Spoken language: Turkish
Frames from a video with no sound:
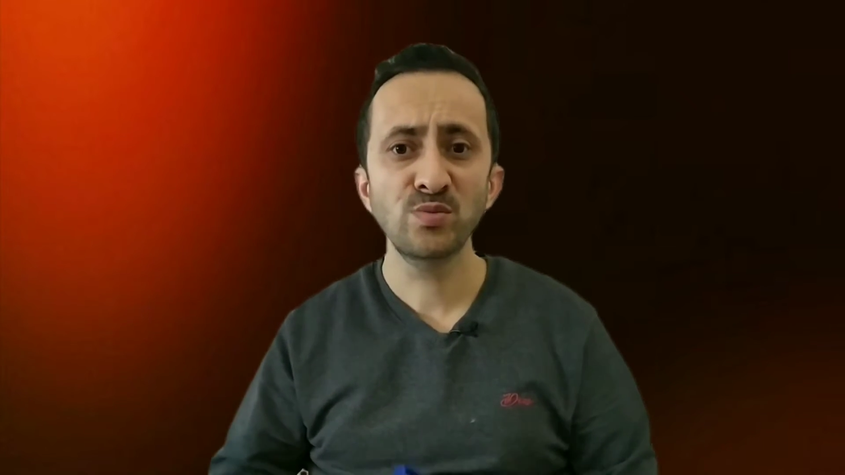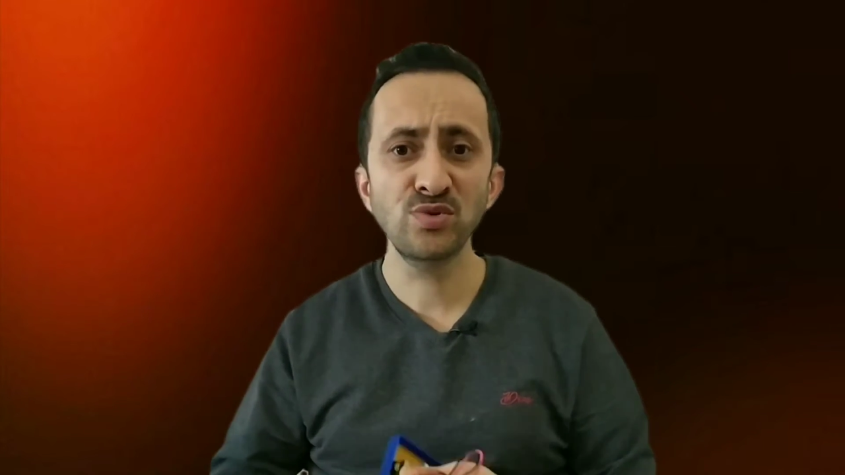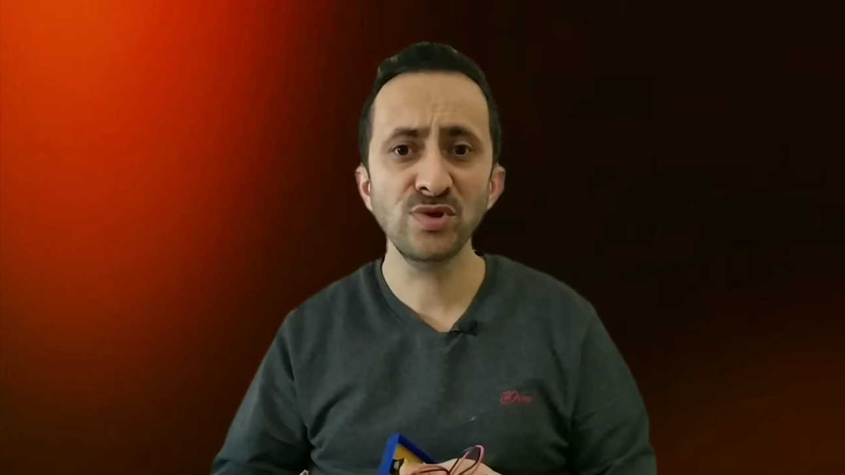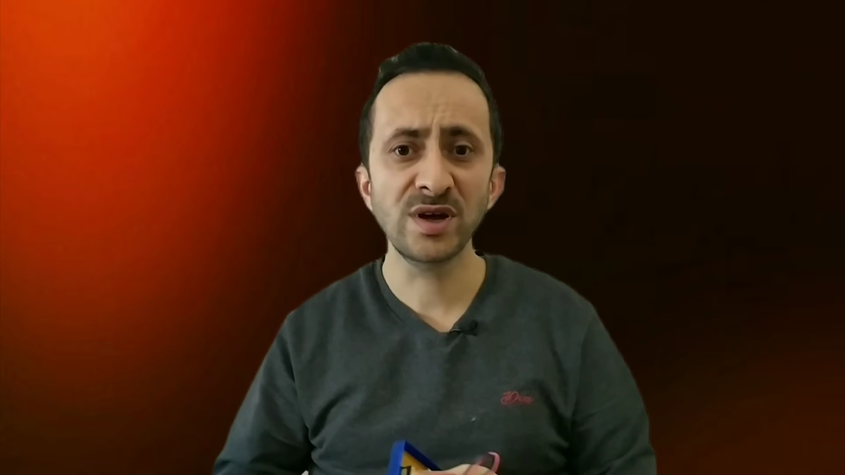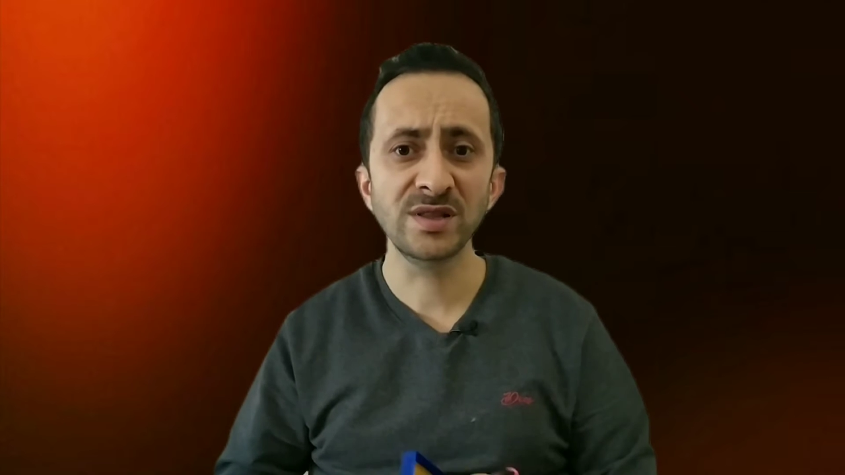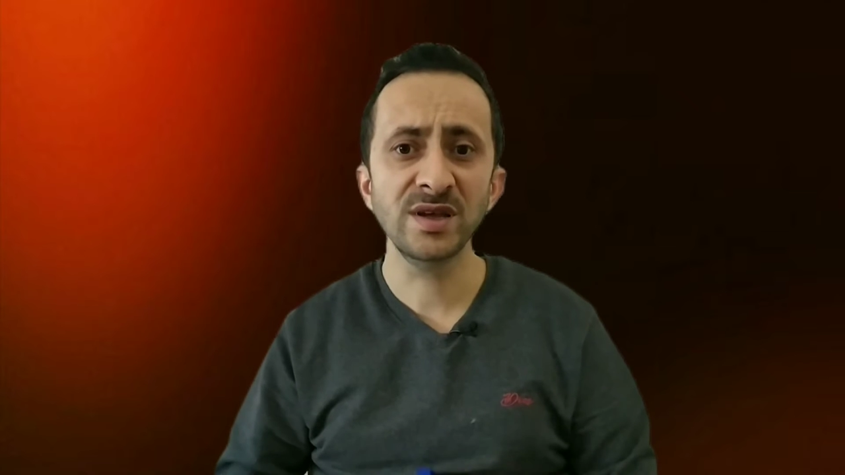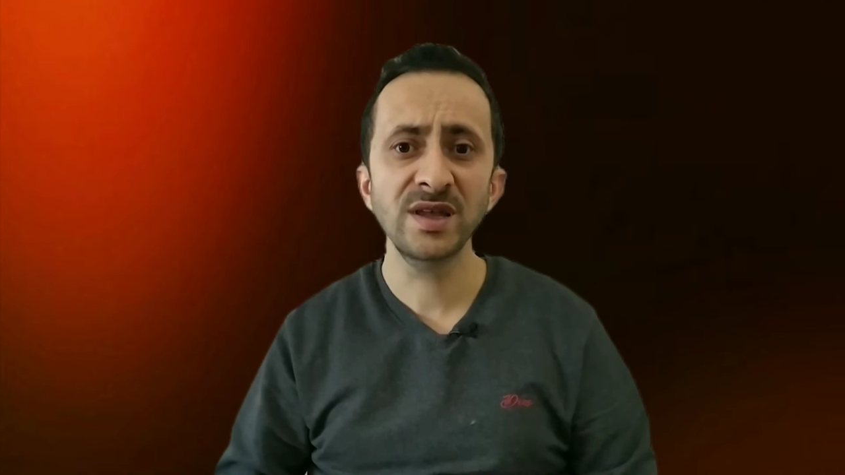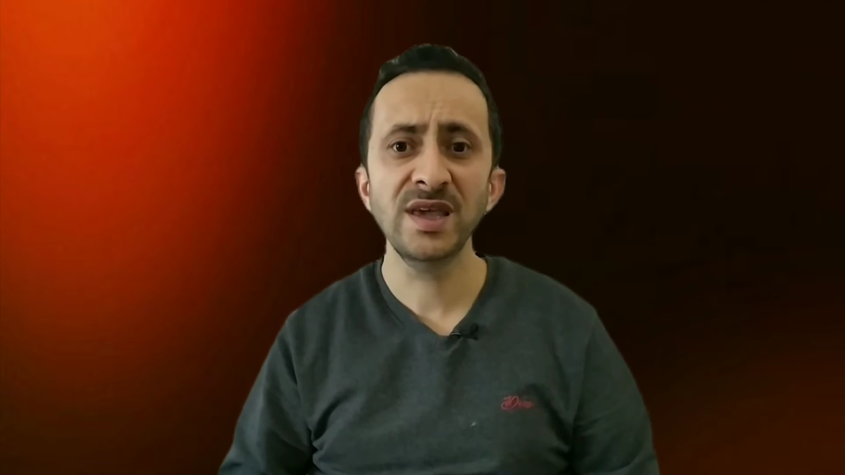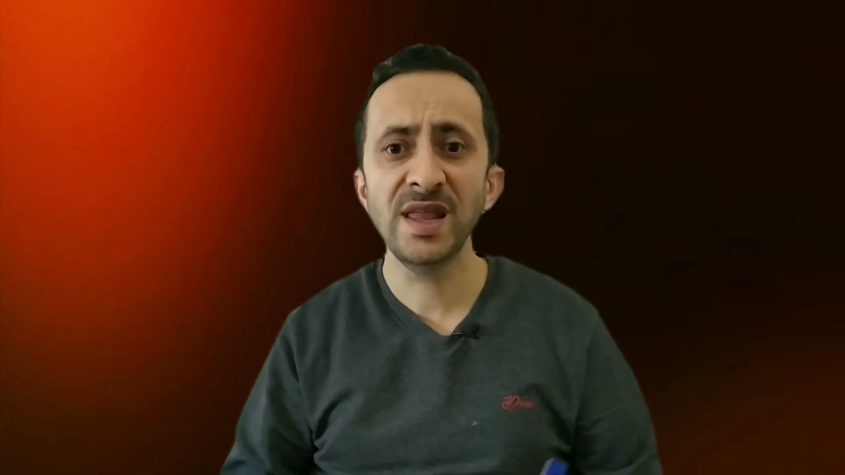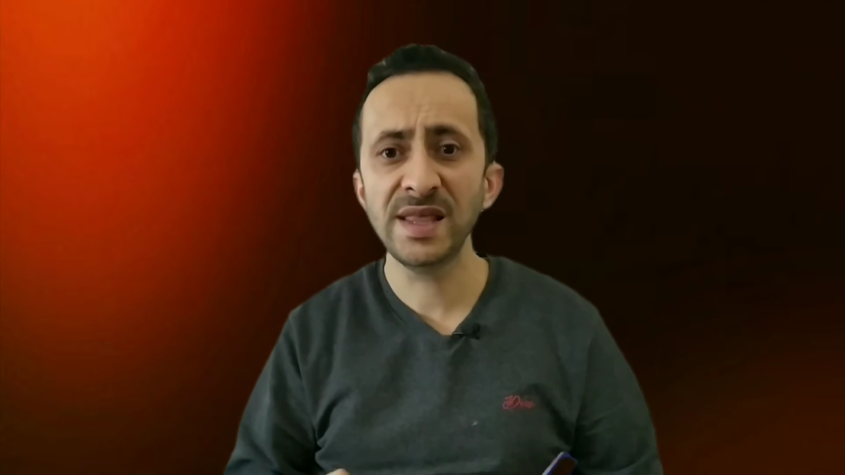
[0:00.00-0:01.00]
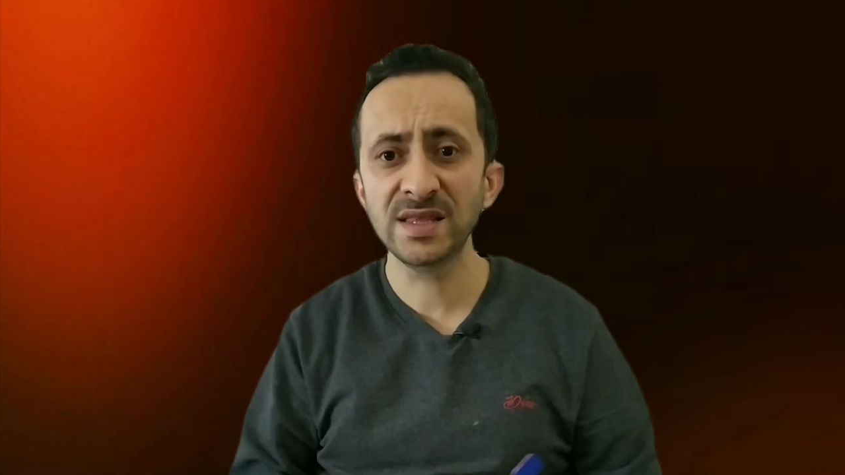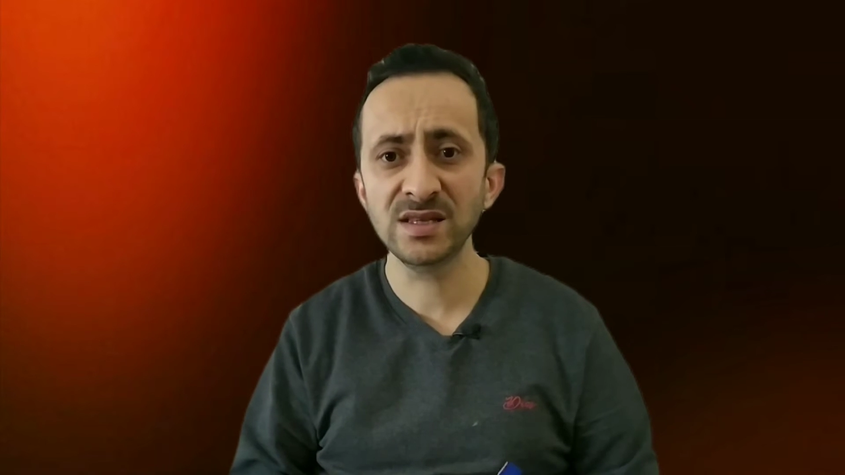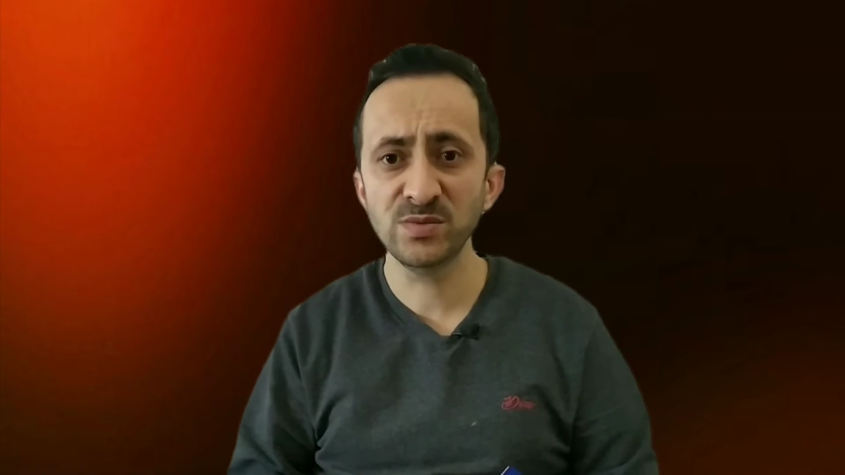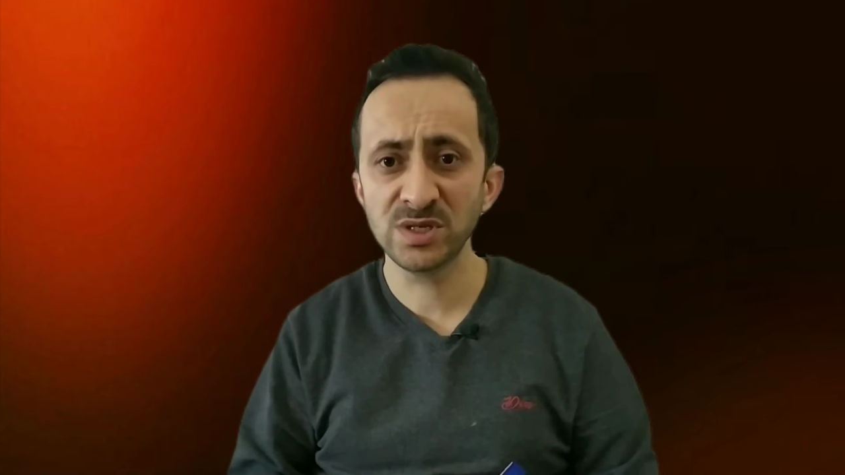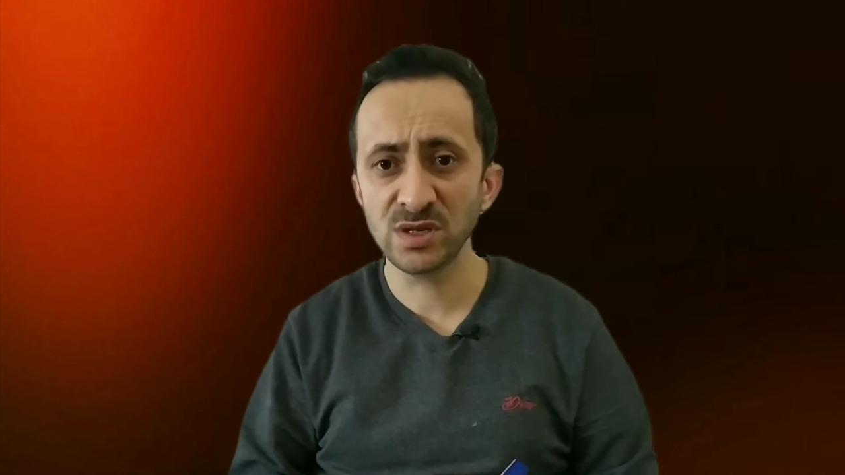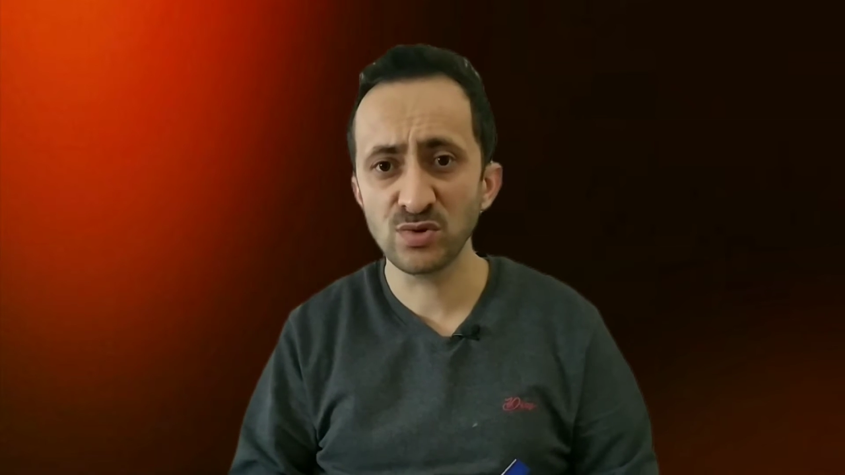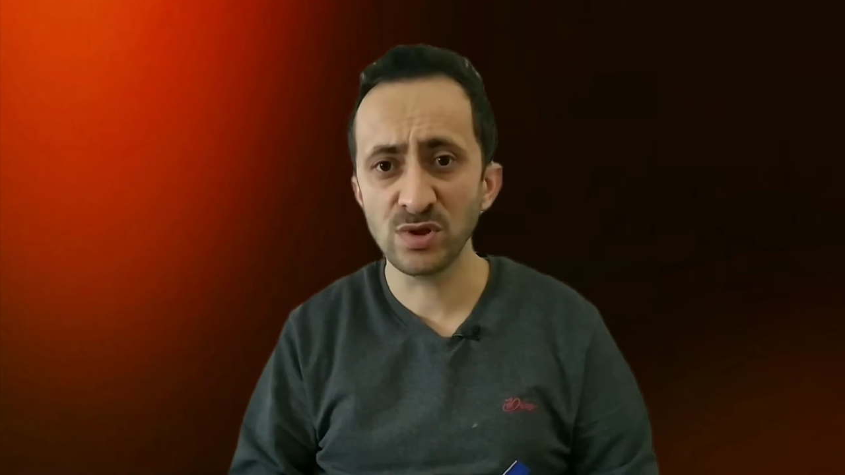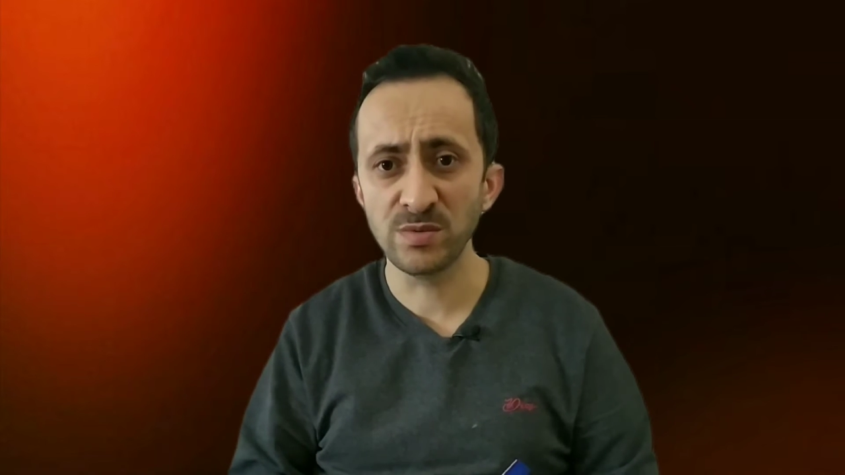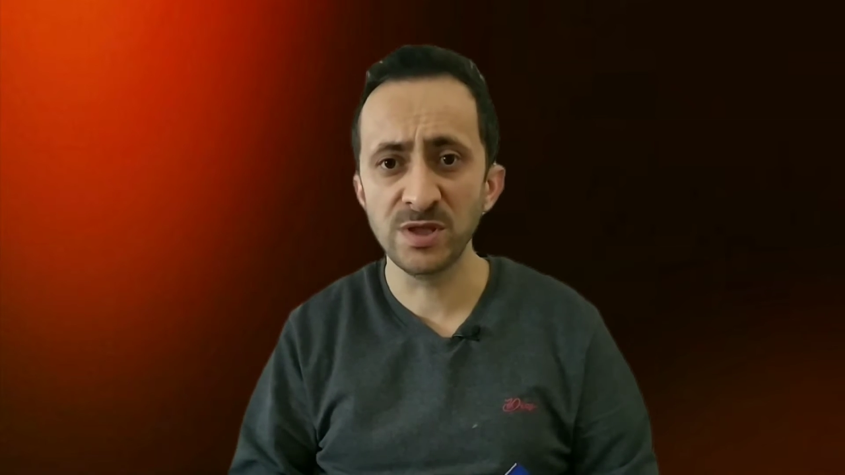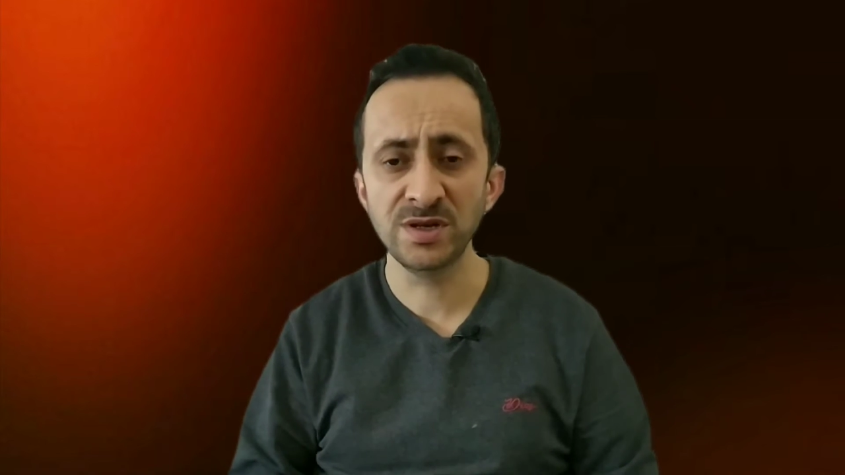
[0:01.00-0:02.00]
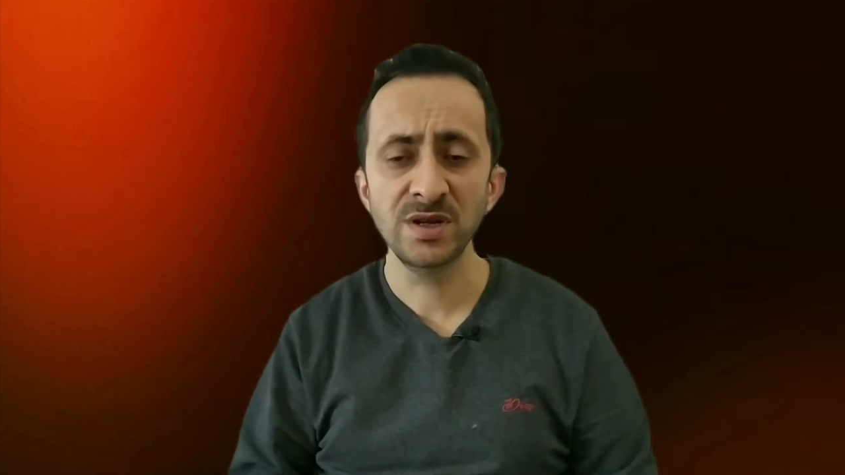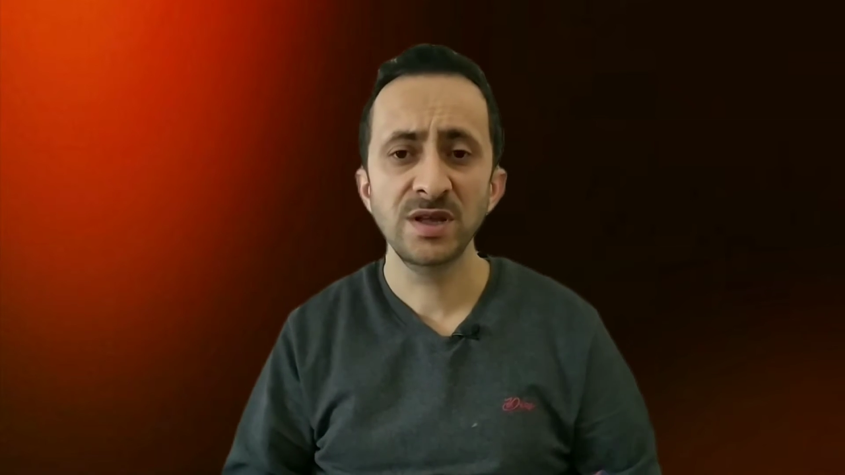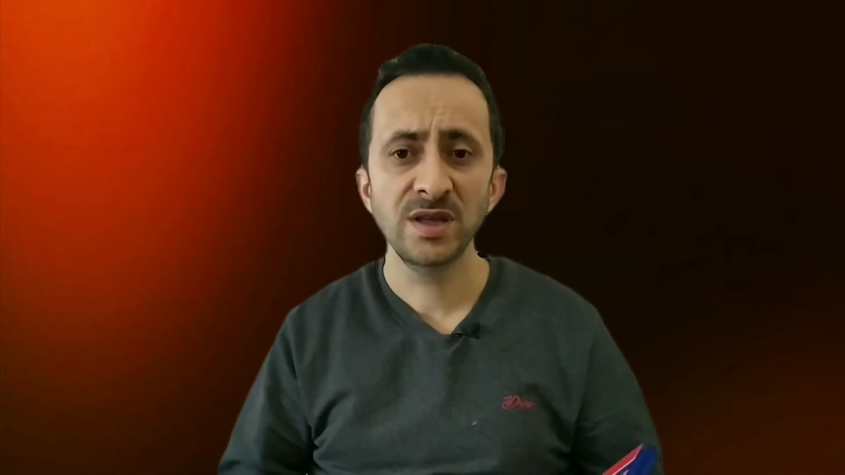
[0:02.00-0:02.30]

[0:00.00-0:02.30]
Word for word: Bunlar da elektrikli bisiklet olabilir,